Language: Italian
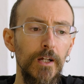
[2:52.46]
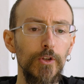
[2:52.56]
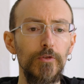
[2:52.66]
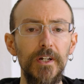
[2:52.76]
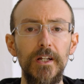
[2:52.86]

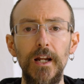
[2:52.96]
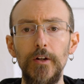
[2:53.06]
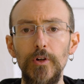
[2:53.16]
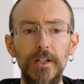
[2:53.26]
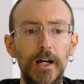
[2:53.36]
dover creare
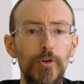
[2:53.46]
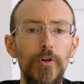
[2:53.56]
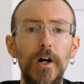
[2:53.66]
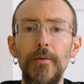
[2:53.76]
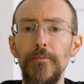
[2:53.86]
un
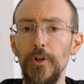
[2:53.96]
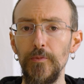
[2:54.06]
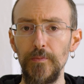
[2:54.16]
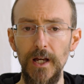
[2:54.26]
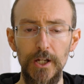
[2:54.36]
catalogo a me
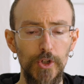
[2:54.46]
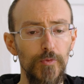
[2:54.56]
non piace,